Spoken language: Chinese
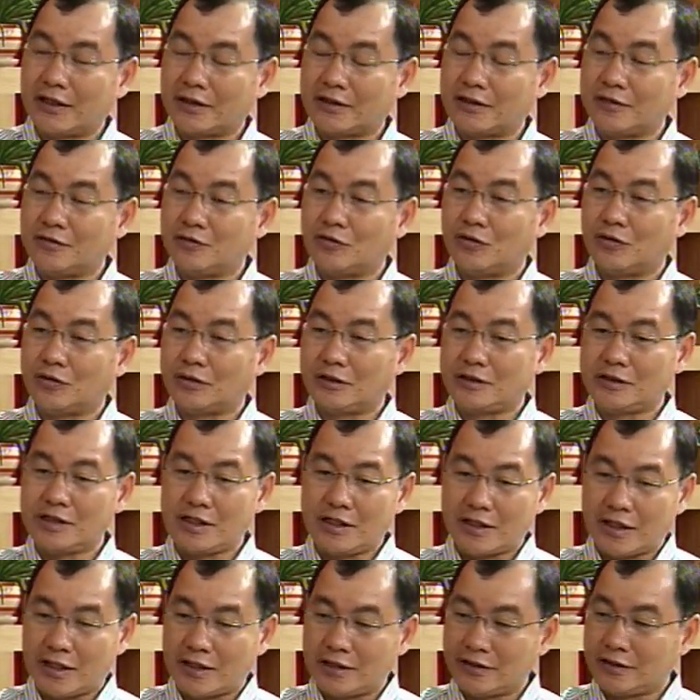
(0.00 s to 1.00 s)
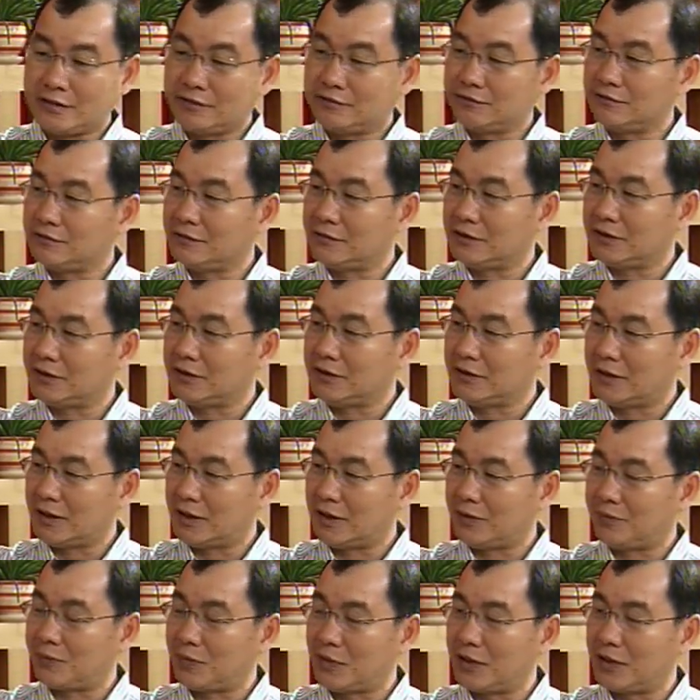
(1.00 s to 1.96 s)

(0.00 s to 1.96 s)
跟我越南啊